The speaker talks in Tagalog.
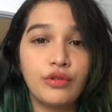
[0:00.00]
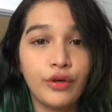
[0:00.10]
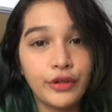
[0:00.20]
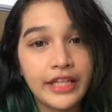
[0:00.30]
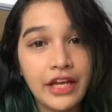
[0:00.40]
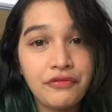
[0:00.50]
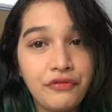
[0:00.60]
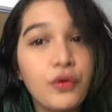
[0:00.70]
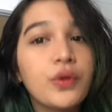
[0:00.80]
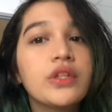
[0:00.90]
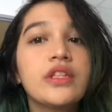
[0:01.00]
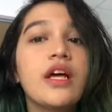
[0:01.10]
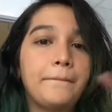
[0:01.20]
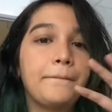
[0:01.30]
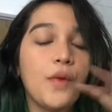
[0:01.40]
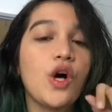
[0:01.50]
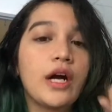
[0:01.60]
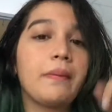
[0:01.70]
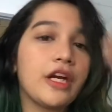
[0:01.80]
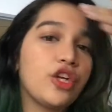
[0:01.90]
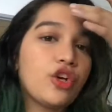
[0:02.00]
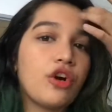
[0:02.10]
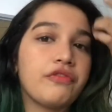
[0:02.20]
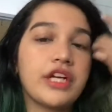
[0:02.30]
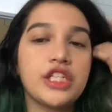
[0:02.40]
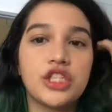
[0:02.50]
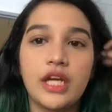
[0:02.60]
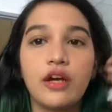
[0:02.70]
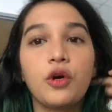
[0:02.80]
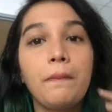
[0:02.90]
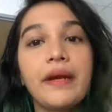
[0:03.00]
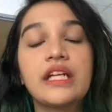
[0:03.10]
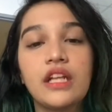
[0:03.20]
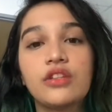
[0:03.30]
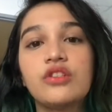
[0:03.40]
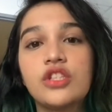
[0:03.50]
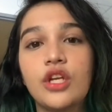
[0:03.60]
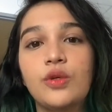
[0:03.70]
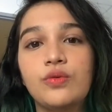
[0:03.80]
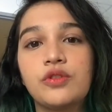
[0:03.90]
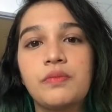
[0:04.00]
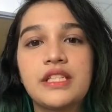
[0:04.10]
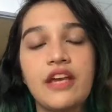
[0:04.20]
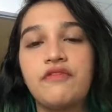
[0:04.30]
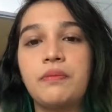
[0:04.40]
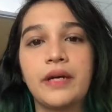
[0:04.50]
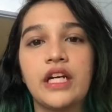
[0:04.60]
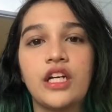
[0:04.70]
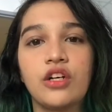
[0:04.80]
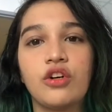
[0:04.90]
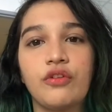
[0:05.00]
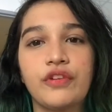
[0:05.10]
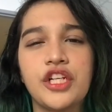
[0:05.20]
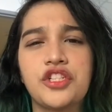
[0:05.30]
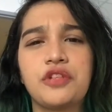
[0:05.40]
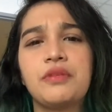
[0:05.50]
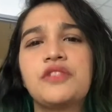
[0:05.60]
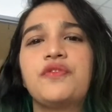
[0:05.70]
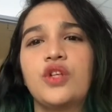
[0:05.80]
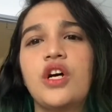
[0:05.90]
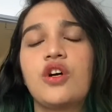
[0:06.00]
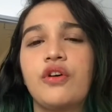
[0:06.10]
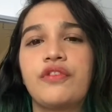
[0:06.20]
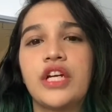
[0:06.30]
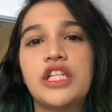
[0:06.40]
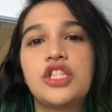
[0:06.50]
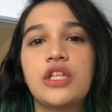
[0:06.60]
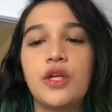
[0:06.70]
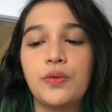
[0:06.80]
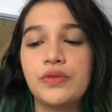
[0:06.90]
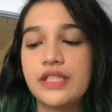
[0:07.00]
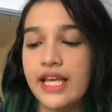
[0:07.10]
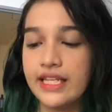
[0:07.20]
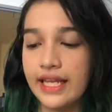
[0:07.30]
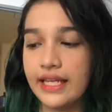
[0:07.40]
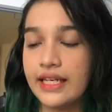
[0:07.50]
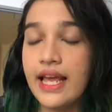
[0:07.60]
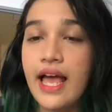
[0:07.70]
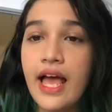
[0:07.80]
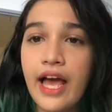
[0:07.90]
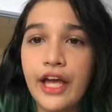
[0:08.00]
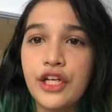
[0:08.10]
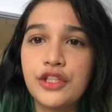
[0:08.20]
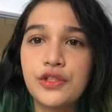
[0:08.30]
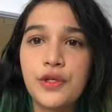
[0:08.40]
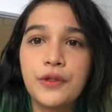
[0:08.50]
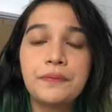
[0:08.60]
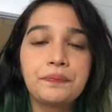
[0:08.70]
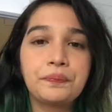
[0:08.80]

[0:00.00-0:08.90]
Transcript: don't get fooled bongga pa rin yung coverage niya. Compared lang dun sa loose, mas heavy pa rin ang coverage or mas full ang coverage ni loose. And then, ayun. So,